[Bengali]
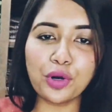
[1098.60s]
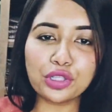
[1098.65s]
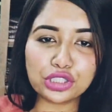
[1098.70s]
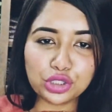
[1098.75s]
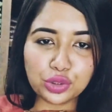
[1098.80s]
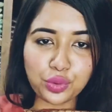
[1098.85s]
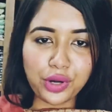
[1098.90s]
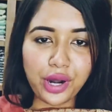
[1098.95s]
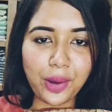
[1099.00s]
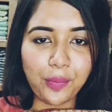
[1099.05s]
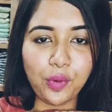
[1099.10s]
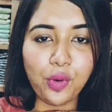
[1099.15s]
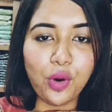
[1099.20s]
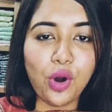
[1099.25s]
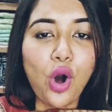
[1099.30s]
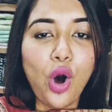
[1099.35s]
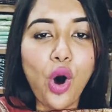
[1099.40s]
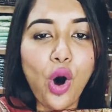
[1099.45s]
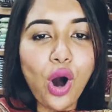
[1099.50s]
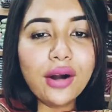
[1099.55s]
পঞ্চাশ করে আপু
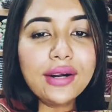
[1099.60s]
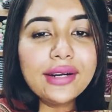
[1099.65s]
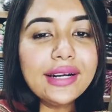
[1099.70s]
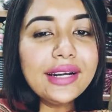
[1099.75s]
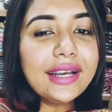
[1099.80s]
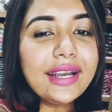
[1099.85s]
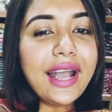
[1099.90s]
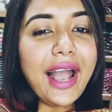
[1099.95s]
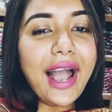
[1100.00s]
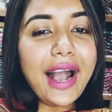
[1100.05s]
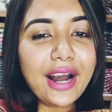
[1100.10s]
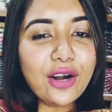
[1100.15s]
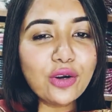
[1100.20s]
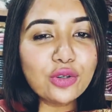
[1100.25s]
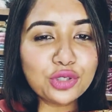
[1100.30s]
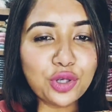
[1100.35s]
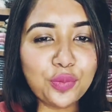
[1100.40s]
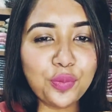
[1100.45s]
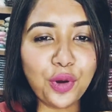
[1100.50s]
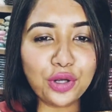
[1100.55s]
অনলি
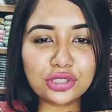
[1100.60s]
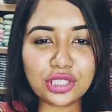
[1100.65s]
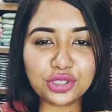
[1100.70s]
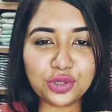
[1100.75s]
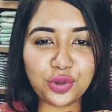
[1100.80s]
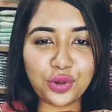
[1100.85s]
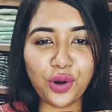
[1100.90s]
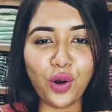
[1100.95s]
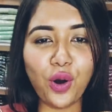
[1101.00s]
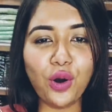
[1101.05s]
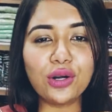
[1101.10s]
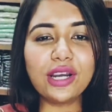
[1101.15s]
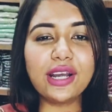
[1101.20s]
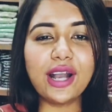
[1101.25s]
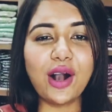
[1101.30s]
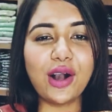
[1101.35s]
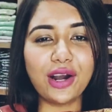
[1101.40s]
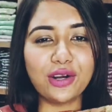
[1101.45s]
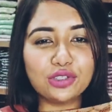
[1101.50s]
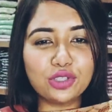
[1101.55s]
এগারোশো পঞ্চাশ করে অনলি
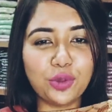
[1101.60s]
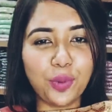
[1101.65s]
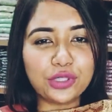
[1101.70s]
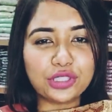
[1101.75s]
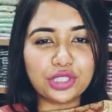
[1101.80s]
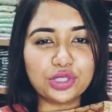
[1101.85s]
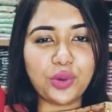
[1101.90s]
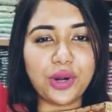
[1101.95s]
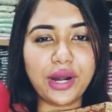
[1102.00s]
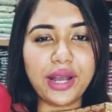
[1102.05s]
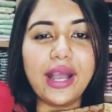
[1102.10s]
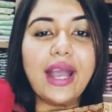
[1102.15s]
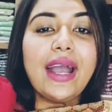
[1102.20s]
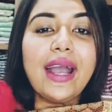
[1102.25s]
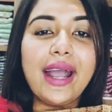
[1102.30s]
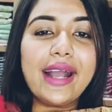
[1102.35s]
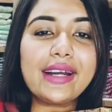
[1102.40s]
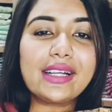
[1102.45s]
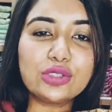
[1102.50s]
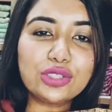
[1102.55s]
এগারোশো পঞ্চাশ করে
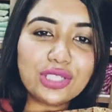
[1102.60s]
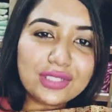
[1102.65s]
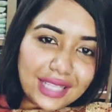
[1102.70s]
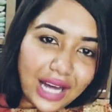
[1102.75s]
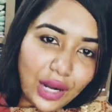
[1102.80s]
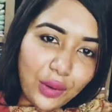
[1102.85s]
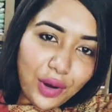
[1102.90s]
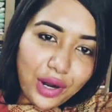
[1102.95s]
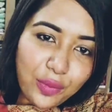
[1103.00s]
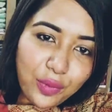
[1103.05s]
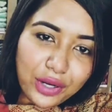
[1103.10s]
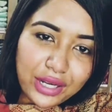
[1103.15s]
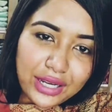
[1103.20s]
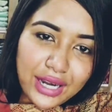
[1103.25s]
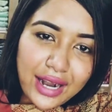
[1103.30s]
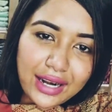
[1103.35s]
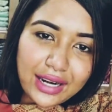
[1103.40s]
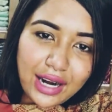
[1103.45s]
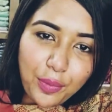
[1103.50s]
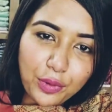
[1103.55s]
এটা হচ্ছে সালোয়ার এবং
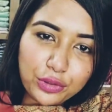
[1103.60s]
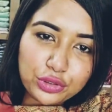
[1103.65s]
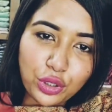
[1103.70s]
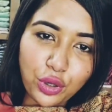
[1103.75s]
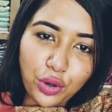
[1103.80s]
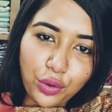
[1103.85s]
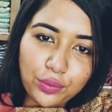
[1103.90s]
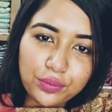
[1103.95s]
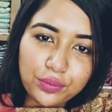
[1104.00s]
ইনারের কাপড় সহ